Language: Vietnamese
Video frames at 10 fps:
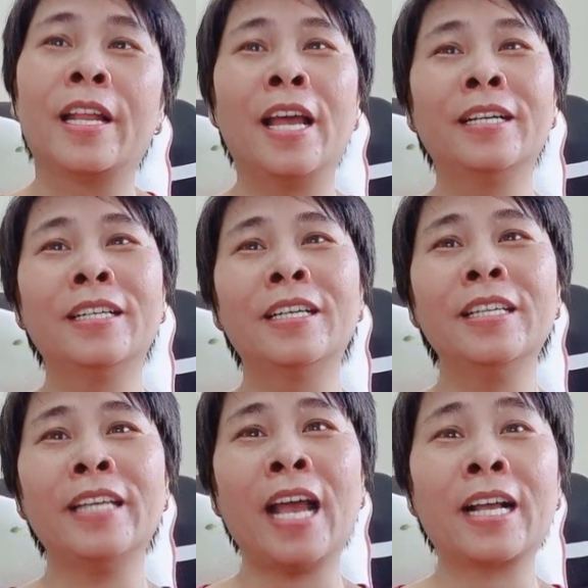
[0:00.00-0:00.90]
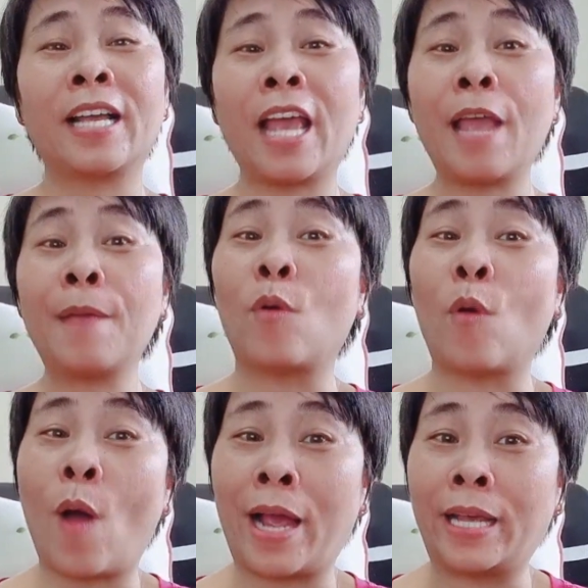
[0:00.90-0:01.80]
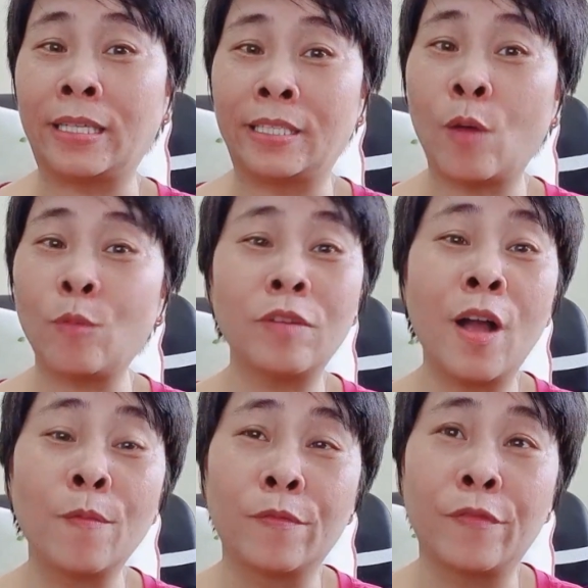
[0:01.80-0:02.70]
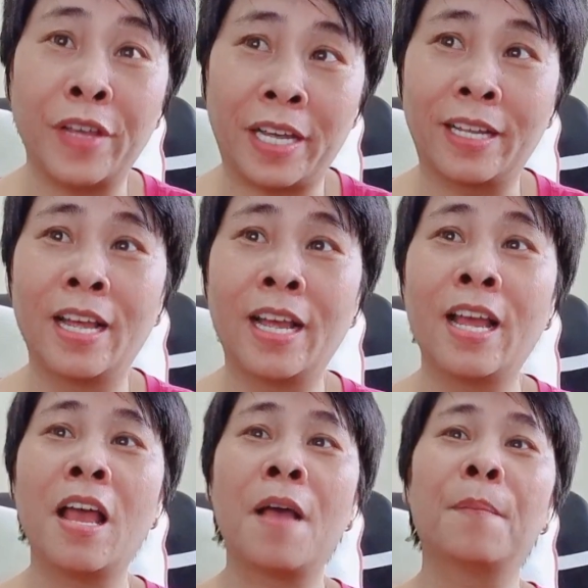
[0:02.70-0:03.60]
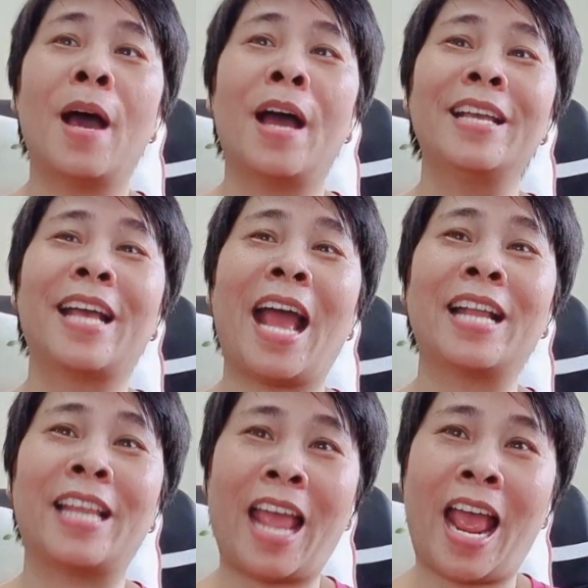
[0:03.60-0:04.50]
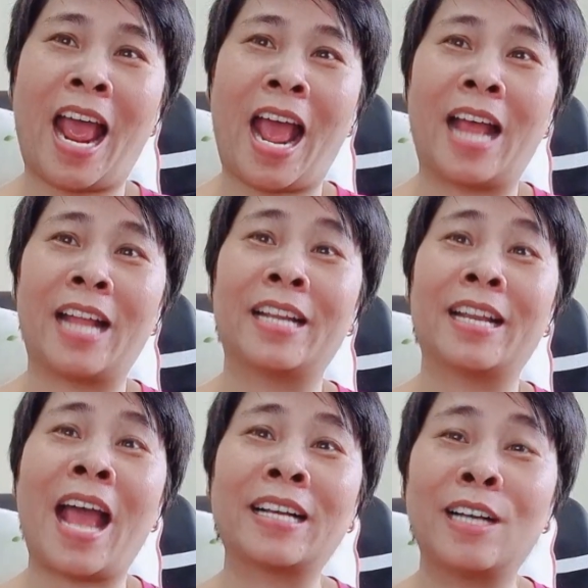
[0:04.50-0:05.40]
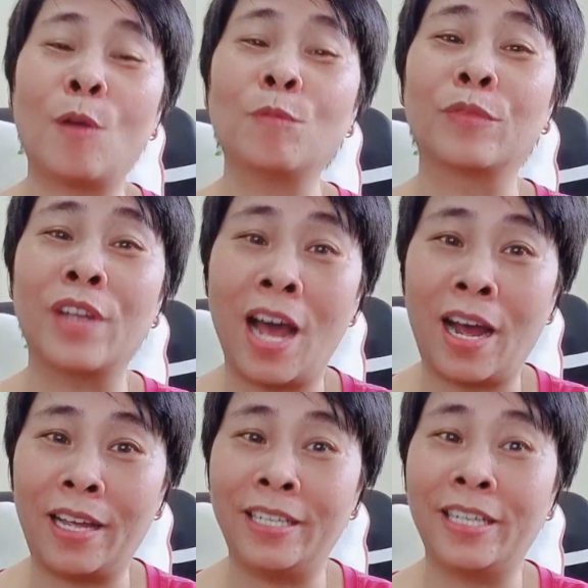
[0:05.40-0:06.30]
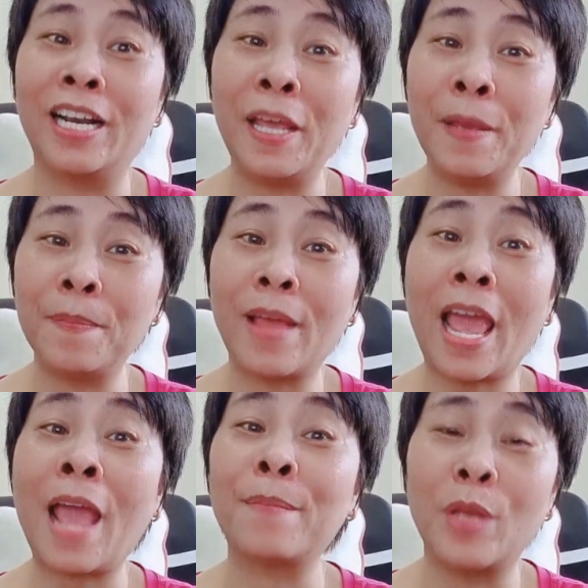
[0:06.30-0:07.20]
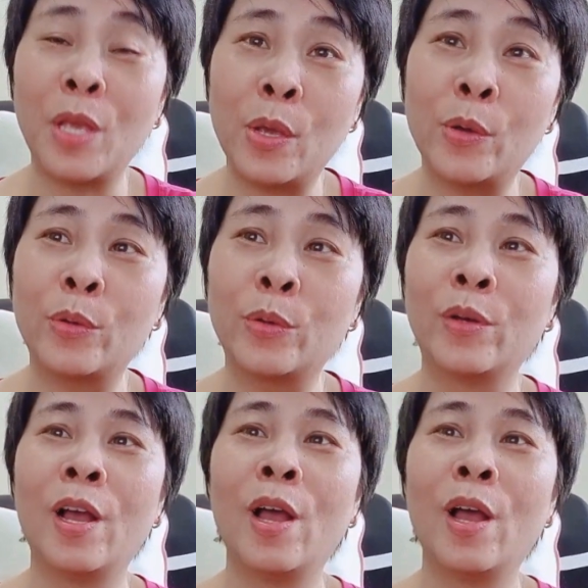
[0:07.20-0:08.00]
nên cứ nhắc em hoài trong công việc bởi cả nhà đang ngóng đợi clip em yêu